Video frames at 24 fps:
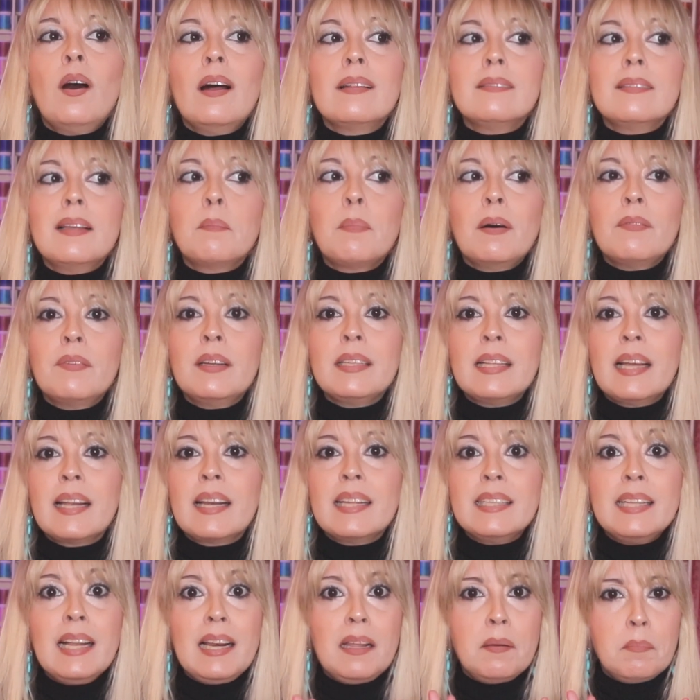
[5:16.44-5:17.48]
andiamo a
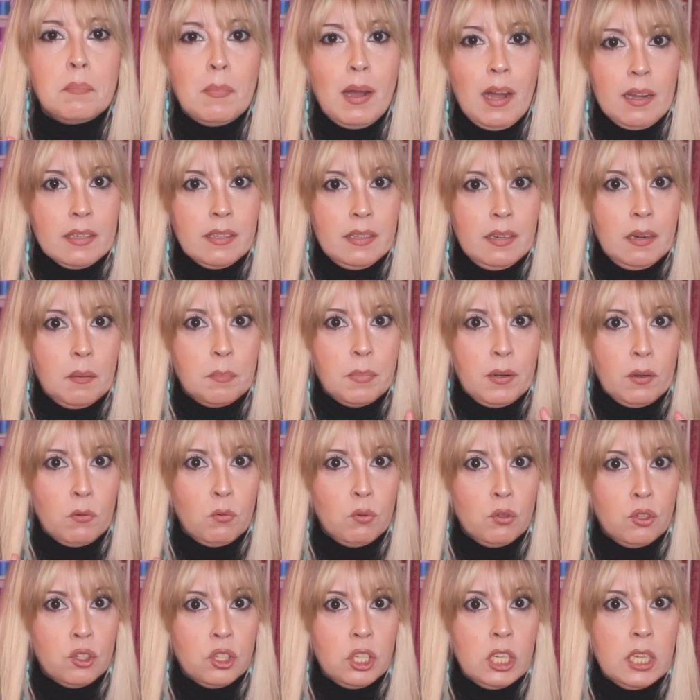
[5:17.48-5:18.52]
vedere delle macchine per
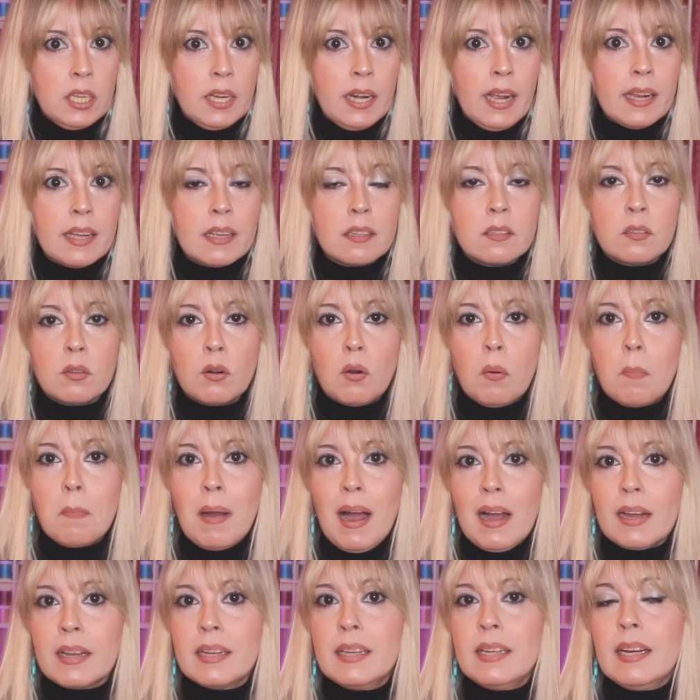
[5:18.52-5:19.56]
cucire che sono
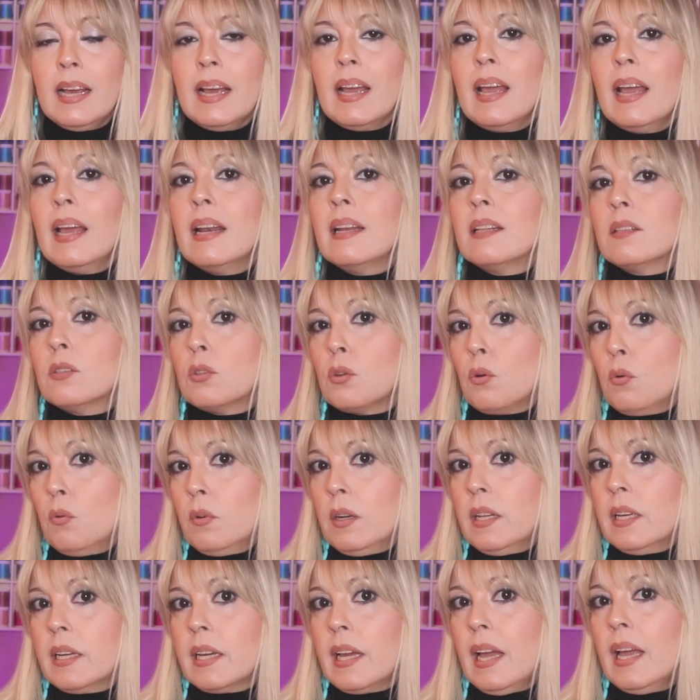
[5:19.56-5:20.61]
macchine
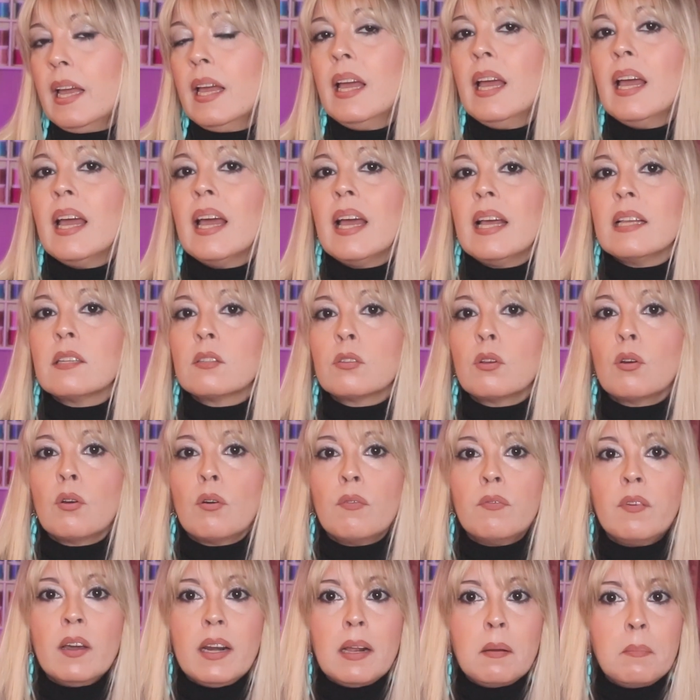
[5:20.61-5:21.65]
elettroniche e
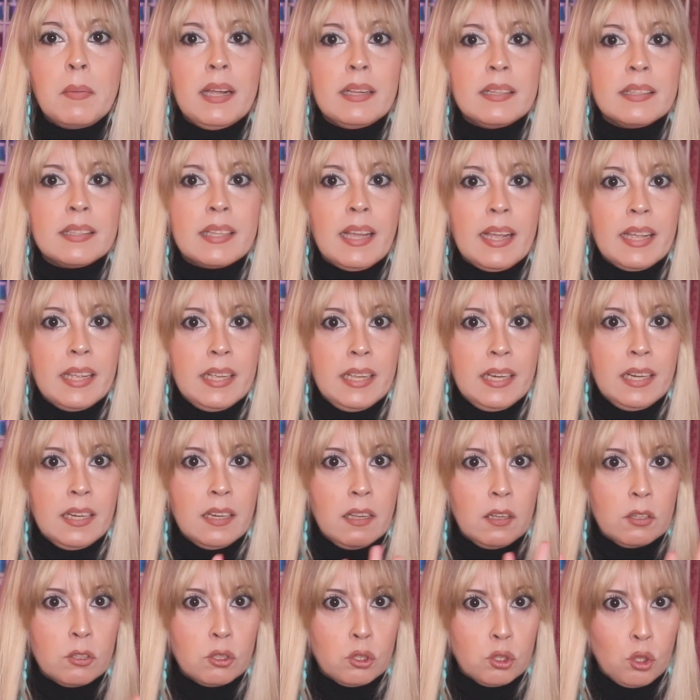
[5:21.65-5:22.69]
sono veramente
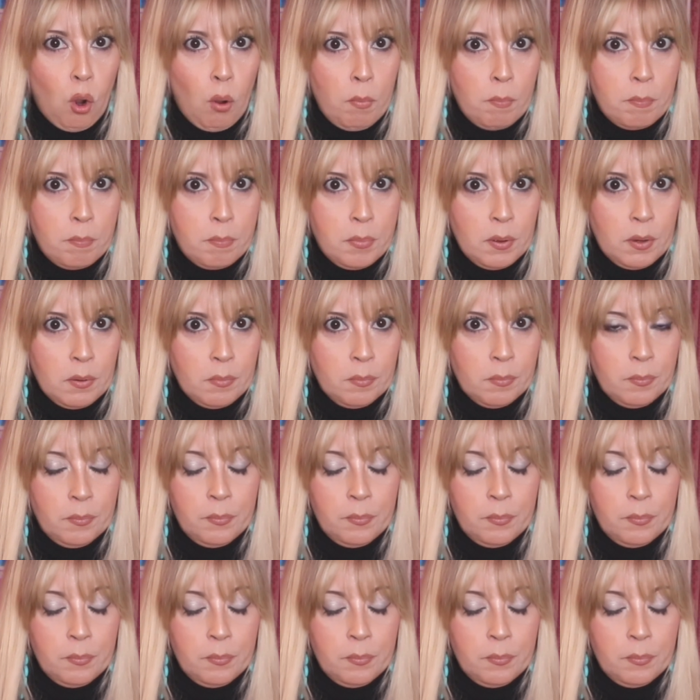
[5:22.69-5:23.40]
il top.